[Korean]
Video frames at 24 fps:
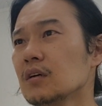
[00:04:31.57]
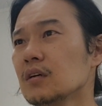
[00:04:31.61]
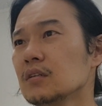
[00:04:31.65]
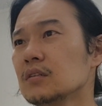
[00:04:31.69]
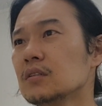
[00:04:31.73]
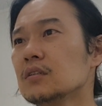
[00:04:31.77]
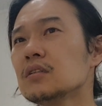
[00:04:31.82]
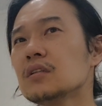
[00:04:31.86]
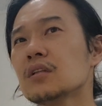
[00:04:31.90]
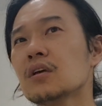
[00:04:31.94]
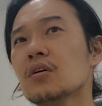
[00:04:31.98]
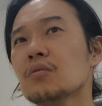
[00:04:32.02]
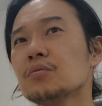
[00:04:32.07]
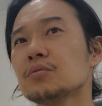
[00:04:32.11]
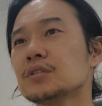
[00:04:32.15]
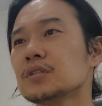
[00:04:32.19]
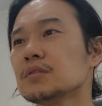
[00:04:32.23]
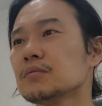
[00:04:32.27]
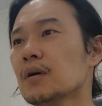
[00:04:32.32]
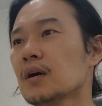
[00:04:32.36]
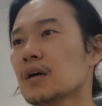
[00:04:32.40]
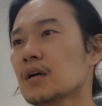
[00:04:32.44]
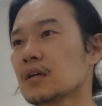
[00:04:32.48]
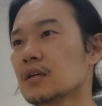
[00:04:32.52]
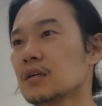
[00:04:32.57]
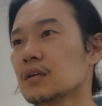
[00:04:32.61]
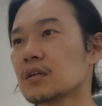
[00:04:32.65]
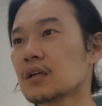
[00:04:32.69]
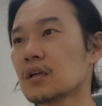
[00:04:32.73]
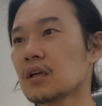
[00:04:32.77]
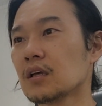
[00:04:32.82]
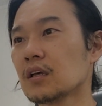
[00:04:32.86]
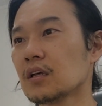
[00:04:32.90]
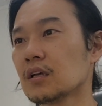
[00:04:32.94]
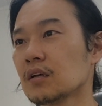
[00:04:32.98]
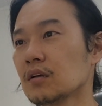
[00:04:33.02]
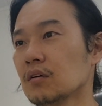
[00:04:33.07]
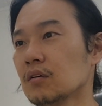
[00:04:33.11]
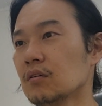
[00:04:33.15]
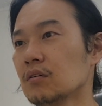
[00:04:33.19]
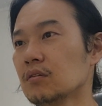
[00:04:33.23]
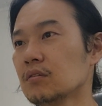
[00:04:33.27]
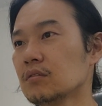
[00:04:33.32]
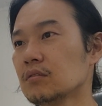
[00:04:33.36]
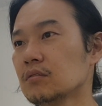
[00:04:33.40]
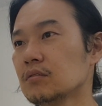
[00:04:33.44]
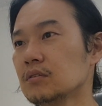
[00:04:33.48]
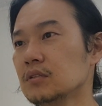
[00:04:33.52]
쓸데없이 막 그렇게
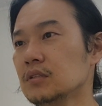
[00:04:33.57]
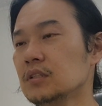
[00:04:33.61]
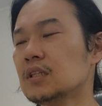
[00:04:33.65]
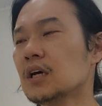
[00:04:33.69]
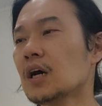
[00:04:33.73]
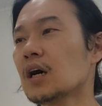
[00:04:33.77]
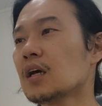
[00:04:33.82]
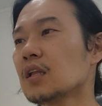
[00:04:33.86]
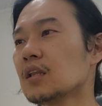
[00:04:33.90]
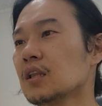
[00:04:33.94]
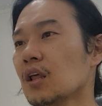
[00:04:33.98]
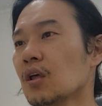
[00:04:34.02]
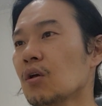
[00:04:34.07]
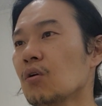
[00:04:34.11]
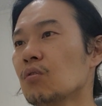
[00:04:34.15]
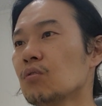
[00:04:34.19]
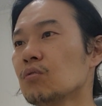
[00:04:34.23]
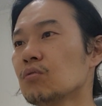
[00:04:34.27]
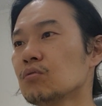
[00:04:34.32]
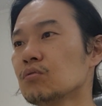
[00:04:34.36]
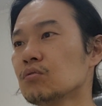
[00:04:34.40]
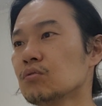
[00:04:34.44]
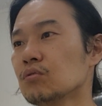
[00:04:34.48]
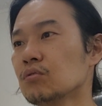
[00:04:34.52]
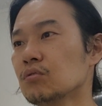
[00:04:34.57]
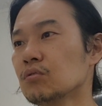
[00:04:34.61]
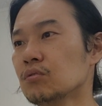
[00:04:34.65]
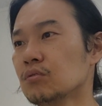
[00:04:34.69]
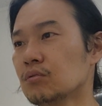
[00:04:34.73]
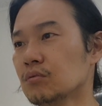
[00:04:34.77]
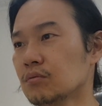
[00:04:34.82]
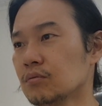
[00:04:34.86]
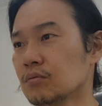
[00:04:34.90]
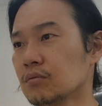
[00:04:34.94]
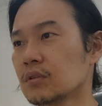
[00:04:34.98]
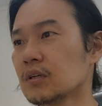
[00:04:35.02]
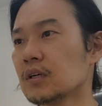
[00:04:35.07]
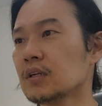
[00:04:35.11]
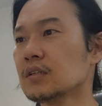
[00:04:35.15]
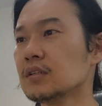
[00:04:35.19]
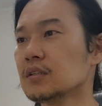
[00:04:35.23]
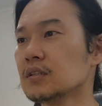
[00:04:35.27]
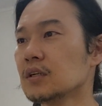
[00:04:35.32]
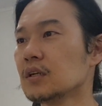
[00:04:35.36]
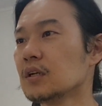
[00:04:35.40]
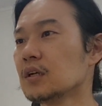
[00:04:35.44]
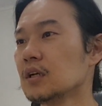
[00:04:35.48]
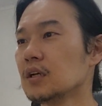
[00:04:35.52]
어? 이상한 내용으로
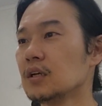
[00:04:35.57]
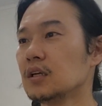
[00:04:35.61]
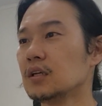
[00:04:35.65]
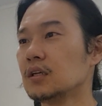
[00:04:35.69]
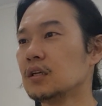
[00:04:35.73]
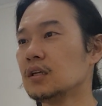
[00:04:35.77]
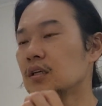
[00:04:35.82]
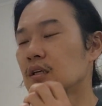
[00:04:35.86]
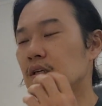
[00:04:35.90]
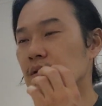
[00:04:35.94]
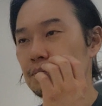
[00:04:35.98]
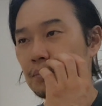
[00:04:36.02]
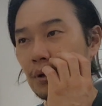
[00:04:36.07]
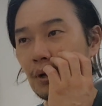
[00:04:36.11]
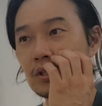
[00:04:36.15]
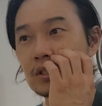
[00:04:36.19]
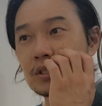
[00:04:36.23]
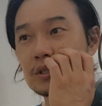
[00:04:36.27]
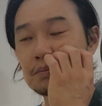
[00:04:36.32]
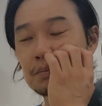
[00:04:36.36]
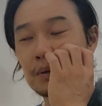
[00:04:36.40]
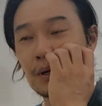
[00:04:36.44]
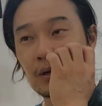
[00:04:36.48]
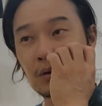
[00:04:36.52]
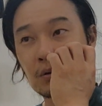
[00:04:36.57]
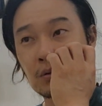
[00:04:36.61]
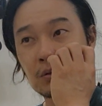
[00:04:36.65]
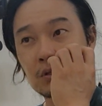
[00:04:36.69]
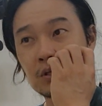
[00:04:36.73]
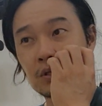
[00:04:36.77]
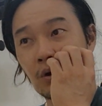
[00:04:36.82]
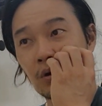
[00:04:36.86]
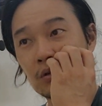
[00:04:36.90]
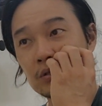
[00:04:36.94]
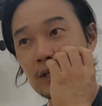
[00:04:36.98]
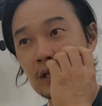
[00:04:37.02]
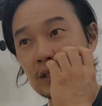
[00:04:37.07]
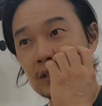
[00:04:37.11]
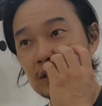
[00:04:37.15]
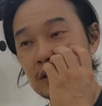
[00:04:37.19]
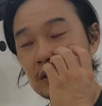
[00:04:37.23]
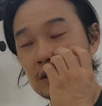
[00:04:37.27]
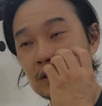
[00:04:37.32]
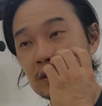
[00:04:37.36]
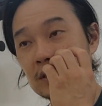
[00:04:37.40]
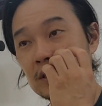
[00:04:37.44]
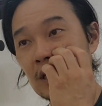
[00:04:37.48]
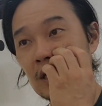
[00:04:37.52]
그러니까는 이 편집하고 이 영상
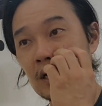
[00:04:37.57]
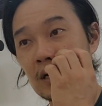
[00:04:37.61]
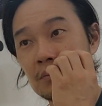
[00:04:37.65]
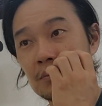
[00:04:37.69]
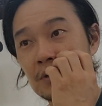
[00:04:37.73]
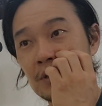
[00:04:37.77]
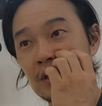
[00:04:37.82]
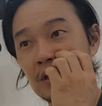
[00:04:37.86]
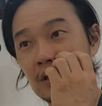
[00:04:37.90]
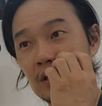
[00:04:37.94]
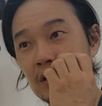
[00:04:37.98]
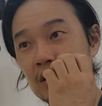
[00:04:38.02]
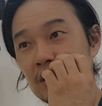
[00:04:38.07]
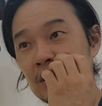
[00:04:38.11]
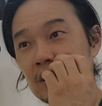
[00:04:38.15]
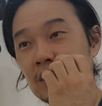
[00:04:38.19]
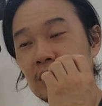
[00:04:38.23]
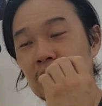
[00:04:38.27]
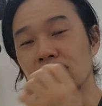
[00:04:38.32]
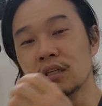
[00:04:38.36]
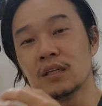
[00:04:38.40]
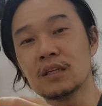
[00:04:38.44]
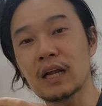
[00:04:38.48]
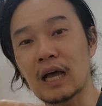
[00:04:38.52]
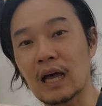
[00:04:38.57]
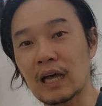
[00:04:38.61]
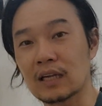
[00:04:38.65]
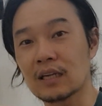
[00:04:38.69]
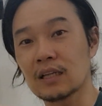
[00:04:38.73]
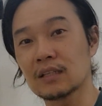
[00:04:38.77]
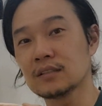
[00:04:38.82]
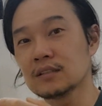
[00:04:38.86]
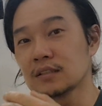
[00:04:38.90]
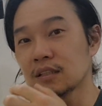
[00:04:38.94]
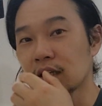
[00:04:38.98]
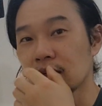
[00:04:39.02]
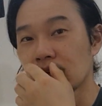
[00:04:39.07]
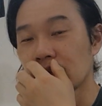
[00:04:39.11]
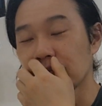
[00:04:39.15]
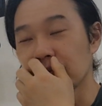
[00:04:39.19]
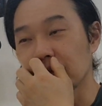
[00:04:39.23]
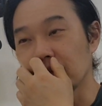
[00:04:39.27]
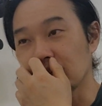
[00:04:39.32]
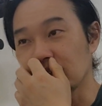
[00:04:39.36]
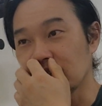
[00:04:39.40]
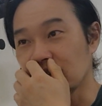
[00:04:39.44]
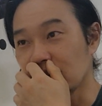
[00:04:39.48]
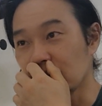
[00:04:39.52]
찍는 사람이 이 일을 안 하는
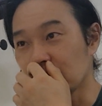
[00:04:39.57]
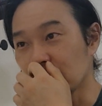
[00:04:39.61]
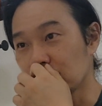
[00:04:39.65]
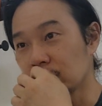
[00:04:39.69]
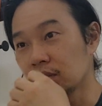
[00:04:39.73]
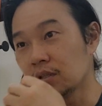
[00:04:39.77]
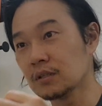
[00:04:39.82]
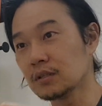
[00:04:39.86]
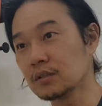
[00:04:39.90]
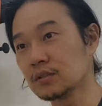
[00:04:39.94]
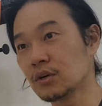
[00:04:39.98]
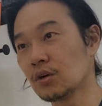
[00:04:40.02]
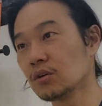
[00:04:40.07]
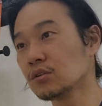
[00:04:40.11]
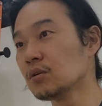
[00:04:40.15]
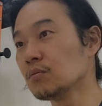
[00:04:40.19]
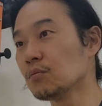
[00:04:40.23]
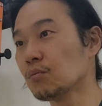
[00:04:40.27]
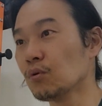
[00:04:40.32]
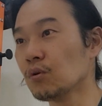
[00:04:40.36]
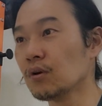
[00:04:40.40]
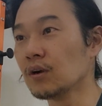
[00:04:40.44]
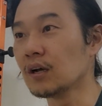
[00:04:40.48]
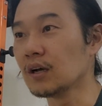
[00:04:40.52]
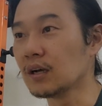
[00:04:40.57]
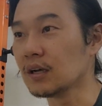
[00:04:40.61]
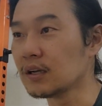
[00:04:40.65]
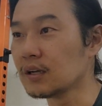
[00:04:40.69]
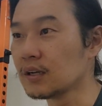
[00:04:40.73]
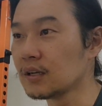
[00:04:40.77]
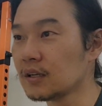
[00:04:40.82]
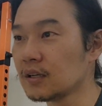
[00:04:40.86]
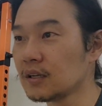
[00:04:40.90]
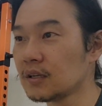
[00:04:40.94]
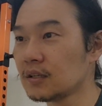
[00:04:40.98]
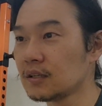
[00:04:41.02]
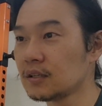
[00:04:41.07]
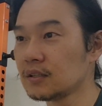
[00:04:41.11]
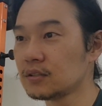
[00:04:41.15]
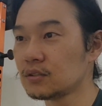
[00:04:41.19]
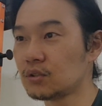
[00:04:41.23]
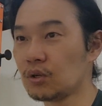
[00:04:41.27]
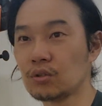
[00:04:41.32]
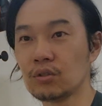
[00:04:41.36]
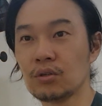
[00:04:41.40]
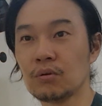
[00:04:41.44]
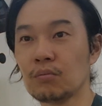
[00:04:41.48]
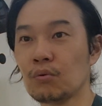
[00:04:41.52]
사람이야 내가 볼때 전혀 몰라
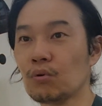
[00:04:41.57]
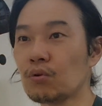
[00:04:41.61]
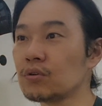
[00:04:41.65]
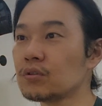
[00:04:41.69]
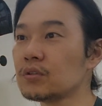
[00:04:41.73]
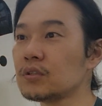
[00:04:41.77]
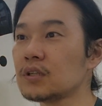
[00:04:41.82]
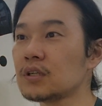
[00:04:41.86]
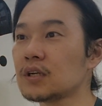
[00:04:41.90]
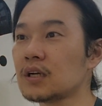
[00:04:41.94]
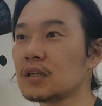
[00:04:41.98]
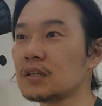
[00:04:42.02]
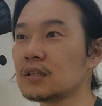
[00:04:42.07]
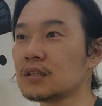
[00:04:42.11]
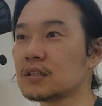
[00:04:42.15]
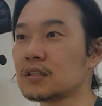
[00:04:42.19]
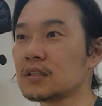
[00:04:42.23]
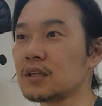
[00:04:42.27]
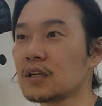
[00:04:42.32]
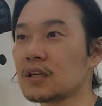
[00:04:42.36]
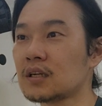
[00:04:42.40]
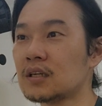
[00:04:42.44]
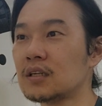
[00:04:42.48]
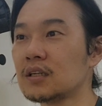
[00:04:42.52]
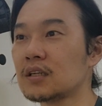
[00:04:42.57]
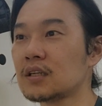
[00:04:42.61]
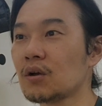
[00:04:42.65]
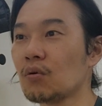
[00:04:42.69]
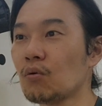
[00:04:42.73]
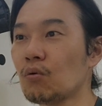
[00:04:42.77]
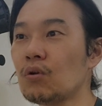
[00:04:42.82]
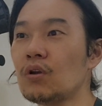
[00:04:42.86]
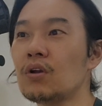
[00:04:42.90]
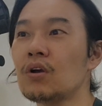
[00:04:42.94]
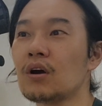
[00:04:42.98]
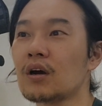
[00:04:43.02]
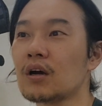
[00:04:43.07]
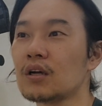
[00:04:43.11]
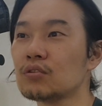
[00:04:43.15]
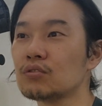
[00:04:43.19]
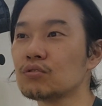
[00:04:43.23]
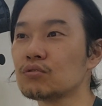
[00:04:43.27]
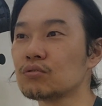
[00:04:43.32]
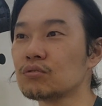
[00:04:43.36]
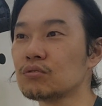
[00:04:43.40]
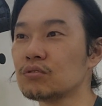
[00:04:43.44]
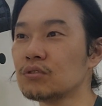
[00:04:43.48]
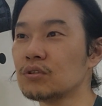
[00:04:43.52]
전혀 모르니까는 그냥 그렇게
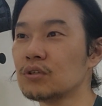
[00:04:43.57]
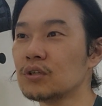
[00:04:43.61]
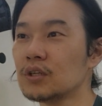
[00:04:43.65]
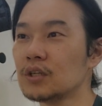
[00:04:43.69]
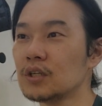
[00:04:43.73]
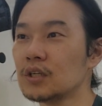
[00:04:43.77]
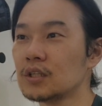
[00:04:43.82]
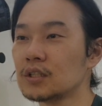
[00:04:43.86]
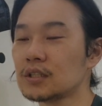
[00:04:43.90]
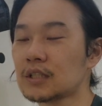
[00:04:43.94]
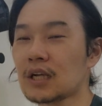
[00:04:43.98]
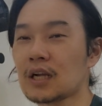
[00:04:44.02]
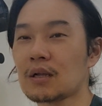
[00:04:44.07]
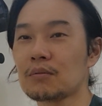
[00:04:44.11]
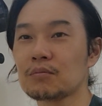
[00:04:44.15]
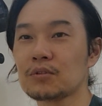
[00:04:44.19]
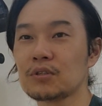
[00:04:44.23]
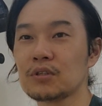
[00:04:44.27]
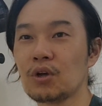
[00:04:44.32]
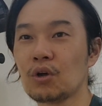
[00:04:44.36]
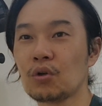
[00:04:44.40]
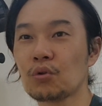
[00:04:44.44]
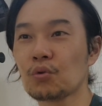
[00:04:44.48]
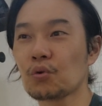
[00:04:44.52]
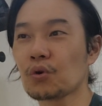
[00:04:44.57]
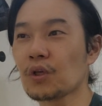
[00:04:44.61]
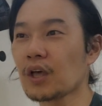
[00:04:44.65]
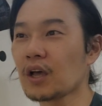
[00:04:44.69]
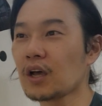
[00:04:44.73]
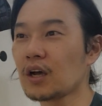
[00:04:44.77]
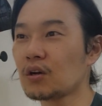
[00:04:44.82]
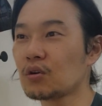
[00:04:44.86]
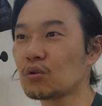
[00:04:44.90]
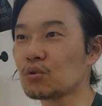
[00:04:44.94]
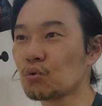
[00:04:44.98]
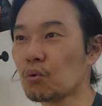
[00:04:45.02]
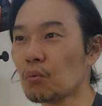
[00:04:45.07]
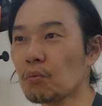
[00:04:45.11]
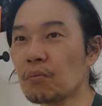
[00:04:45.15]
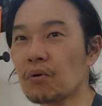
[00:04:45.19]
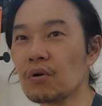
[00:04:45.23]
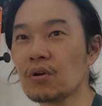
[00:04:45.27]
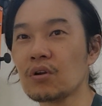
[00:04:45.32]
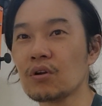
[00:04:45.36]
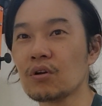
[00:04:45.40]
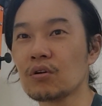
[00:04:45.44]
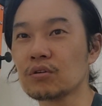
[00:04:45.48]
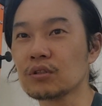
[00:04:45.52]
올려가지고 사람들 현혹해갖고 돈
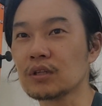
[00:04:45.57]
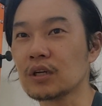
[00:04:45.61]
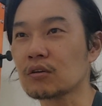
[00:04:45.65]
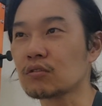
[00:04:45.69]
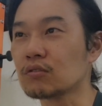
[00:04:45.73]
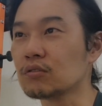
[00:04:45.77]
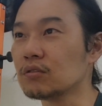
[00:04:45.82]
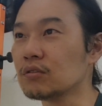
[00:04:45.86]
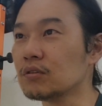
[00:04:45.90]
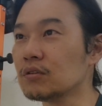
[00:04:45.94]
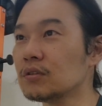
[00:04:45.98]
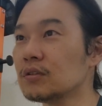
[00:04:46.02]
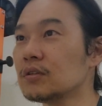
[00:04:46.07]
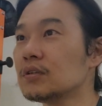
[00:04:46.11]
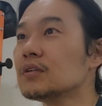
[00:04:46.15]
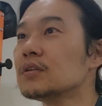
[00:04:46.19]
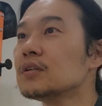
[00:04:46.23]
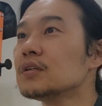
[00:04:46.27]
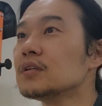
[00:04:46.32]
벌려고 자꾸 어?